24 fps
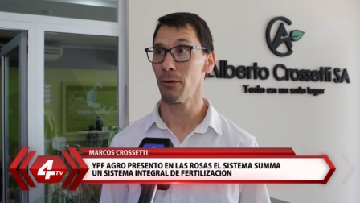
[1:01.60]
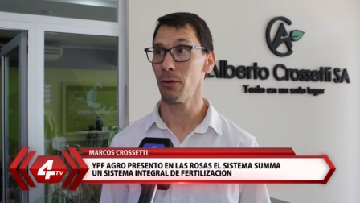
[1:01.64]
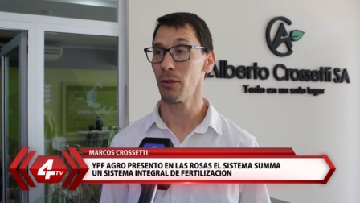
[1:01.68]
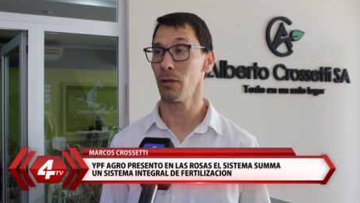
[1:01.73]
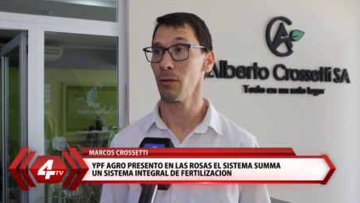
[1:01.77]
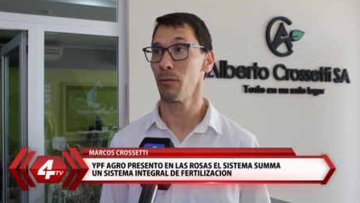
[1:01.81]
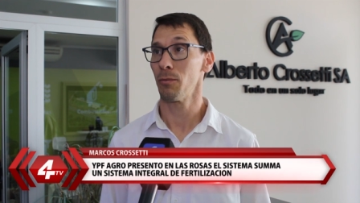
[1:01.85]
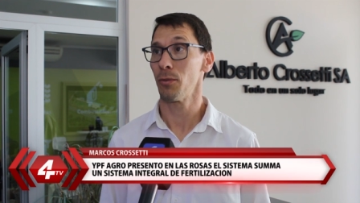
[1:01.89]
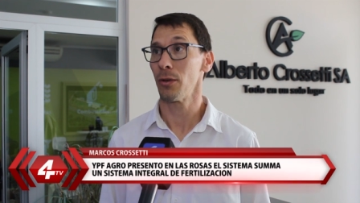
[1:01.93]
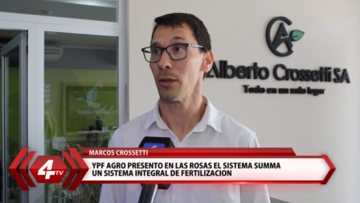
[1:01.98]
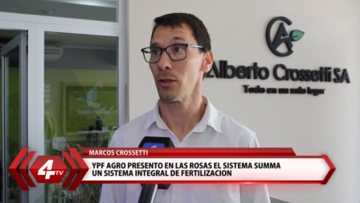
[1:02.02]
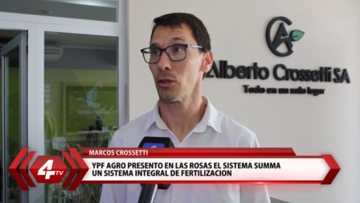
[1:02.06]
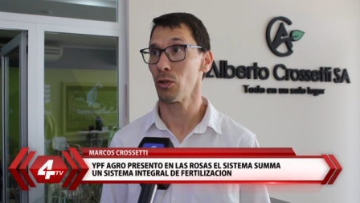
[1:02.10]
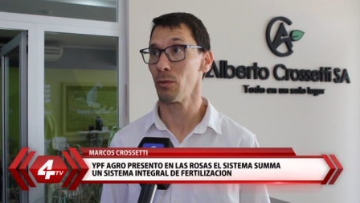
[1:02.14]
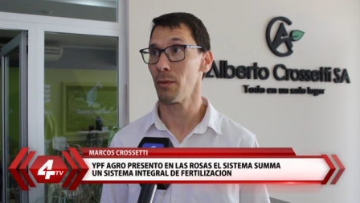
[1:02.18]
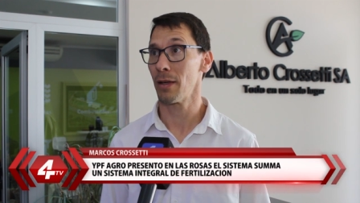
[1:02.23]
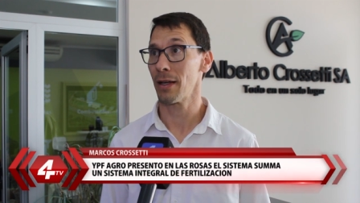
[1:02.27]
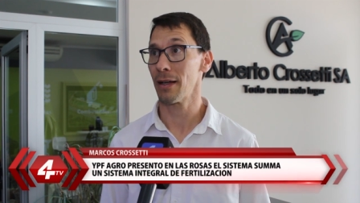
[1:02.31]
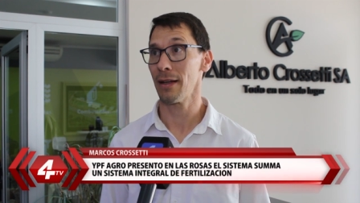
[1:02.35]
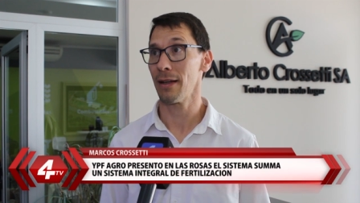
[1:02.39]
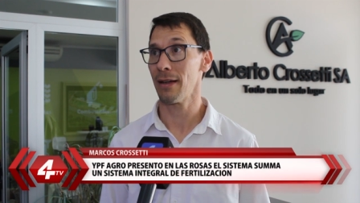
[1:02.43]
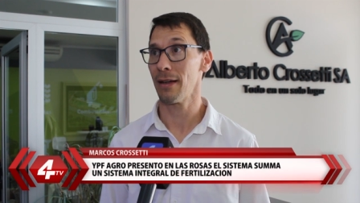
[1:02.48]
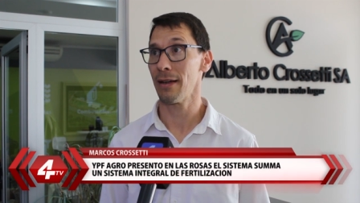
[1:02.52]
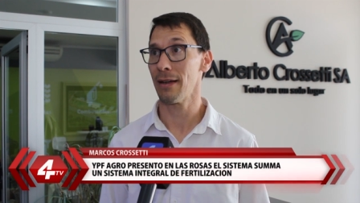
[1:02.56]
bueno, poder
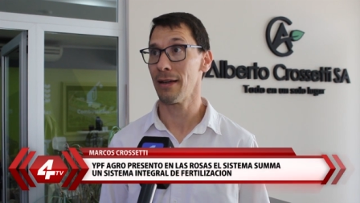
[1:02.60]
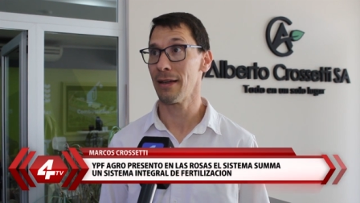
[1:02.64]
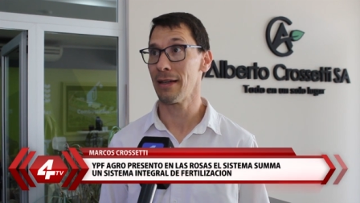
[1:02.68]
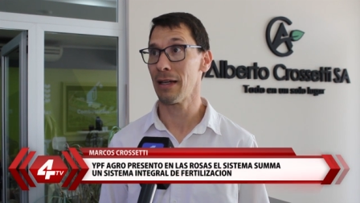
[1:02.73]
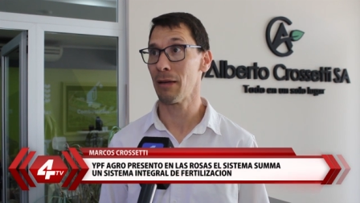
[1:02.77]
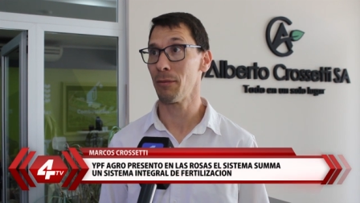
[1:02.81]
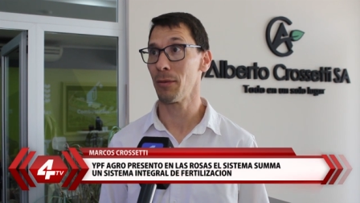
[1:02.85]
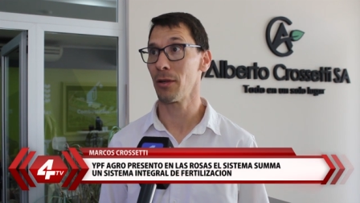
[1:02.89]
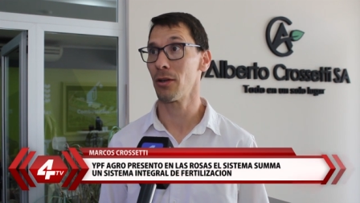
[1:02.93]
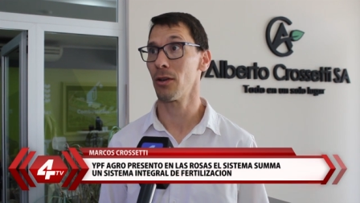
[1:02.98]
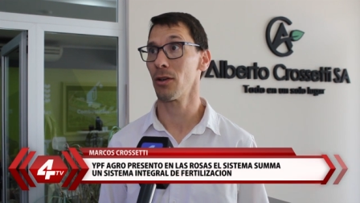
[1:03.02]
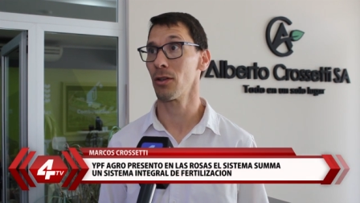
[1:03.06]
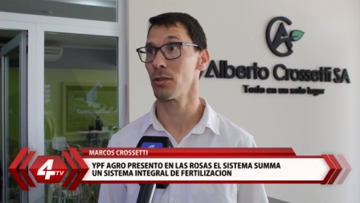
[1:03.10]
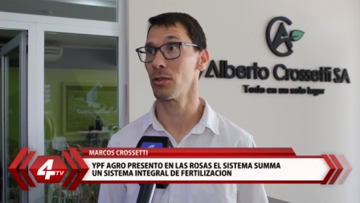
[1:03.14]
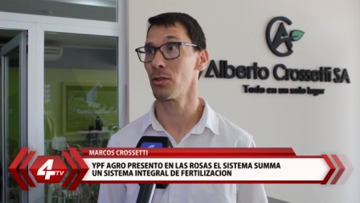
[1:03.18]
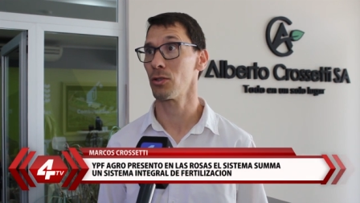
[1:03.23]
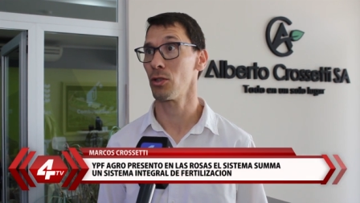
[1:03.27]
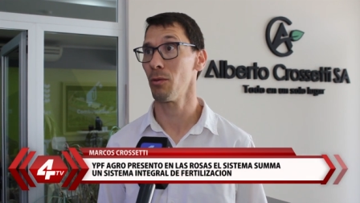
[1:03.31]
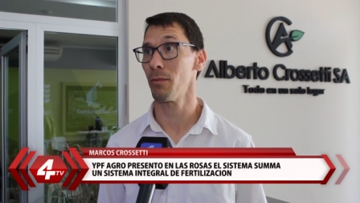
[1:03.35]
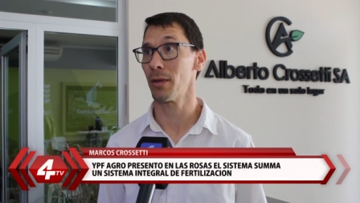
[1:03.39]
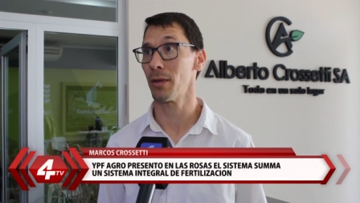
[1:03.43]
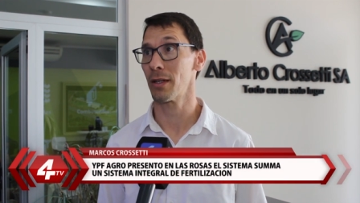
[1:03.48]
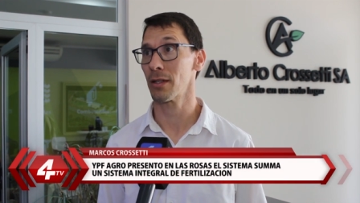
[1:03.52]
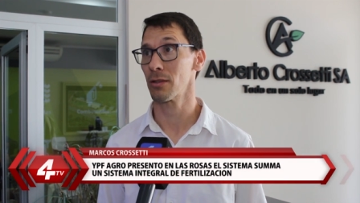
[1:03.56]
tomar la, mejor
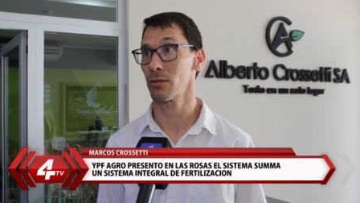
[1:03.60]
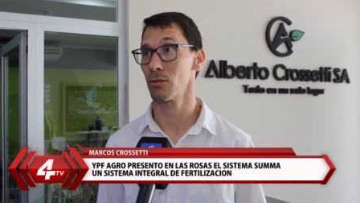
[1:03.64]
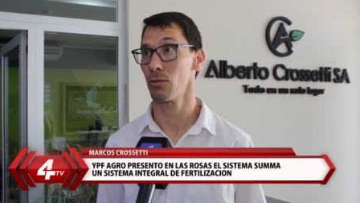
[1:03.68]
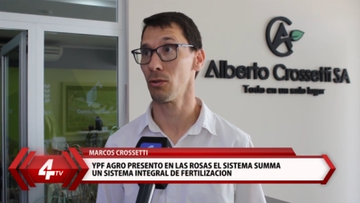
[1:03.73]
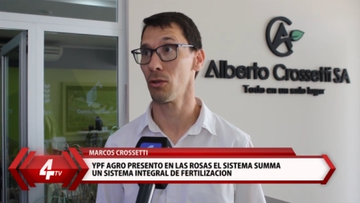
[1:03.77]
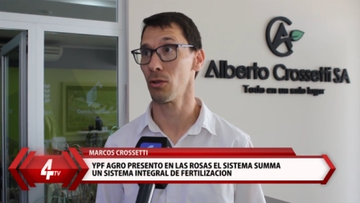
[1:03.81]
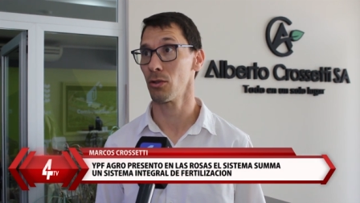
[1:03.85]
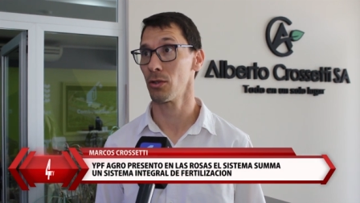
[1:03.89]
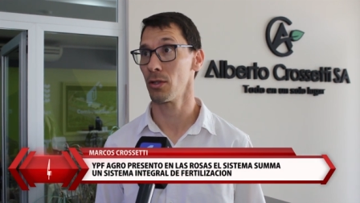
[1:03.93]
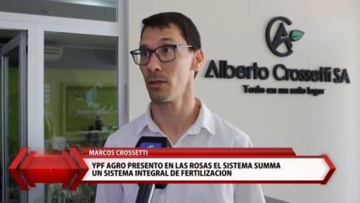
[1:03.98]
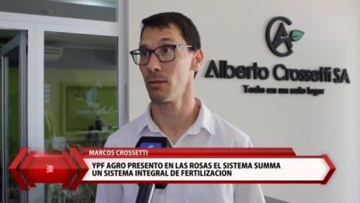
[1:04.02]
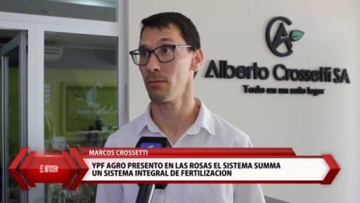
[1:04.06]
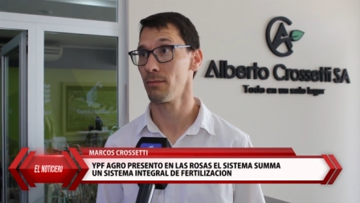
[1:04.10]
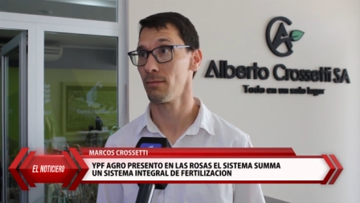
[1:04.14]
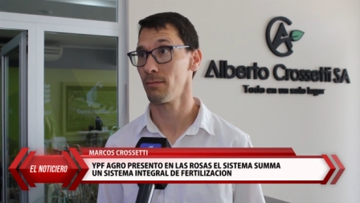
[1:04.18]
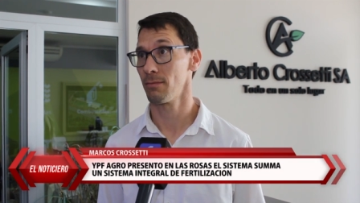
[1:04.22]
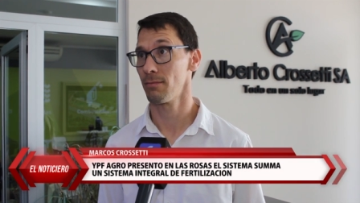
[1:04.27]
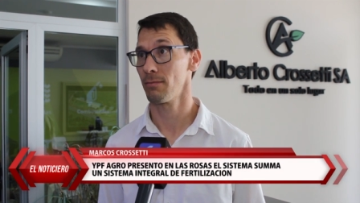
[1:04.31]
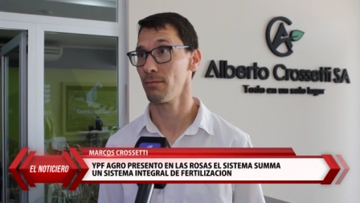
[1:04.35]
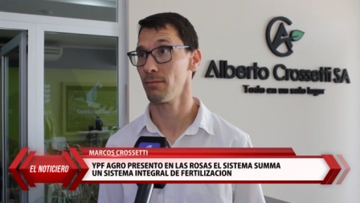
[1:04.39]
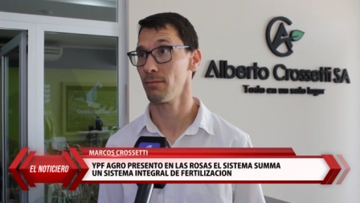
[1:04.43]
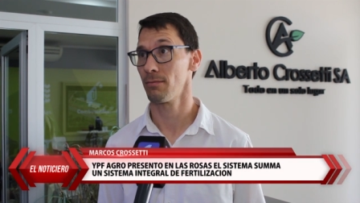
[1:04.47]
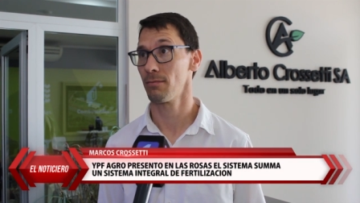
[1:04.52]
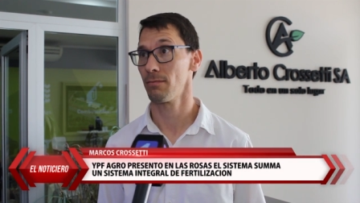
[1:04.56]
decisión para su lote.
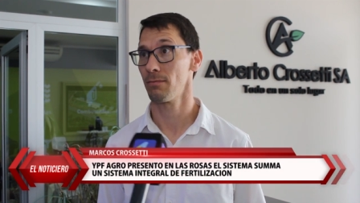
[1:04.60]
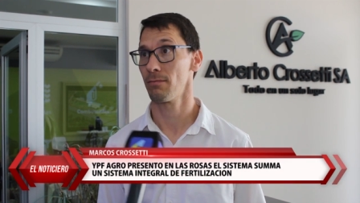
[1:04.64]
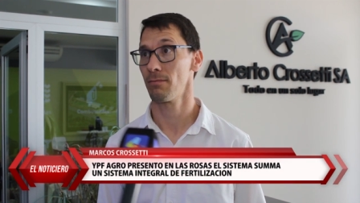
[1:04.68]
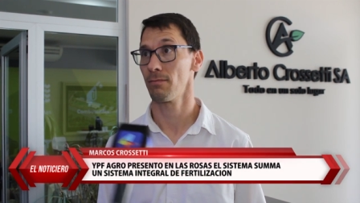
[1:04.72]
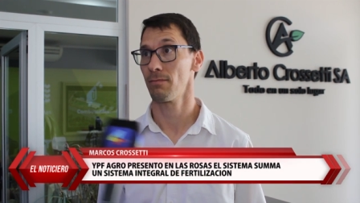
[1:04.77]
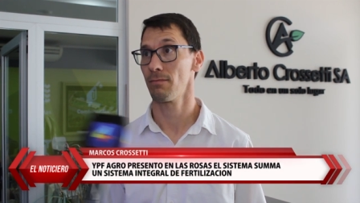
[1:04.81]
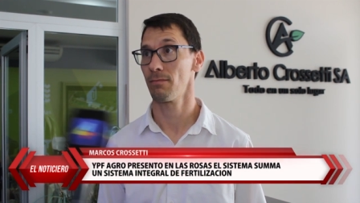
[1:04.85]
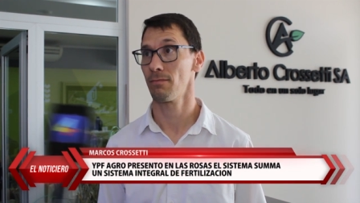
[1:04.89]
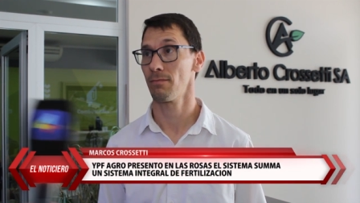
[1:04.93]
Bueno,